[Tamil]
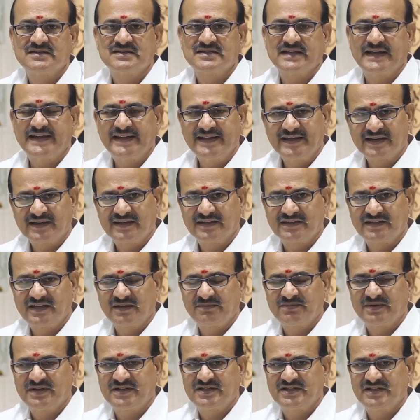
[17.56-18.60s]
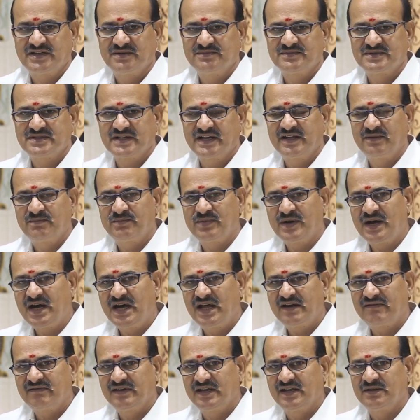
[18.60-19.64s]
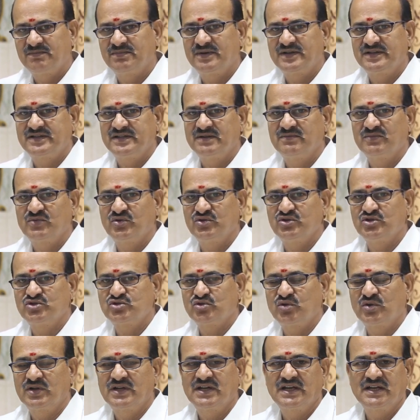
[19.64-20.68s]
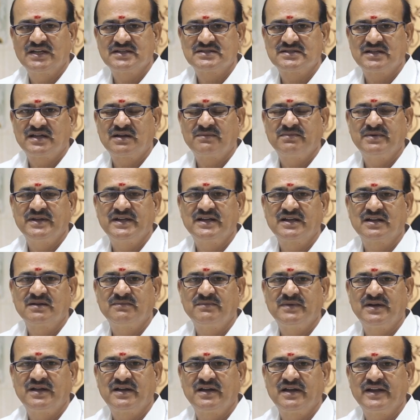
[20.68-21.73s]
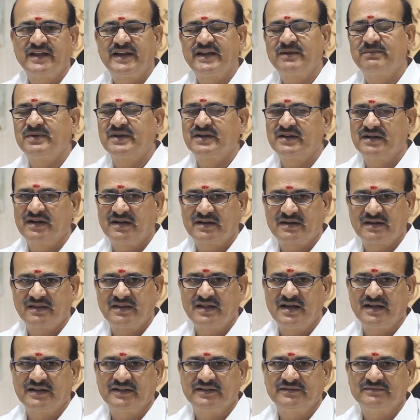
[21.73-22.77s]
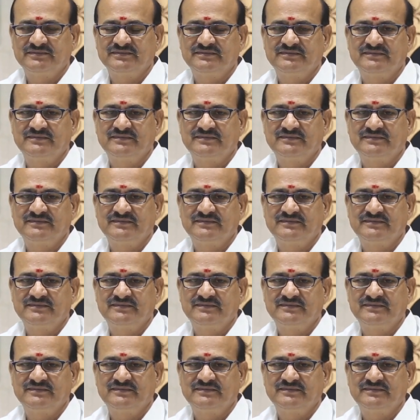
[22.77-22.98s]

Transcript: சனி கிரகத்தை பற்றியும் சனி பார்வையை பற்றியும் கொஞ்சம் சொல்லுங்களேன் சார் அப்படிங்கிற மாதிரி நிறைய பேர் கேட்டிருந்தாங்க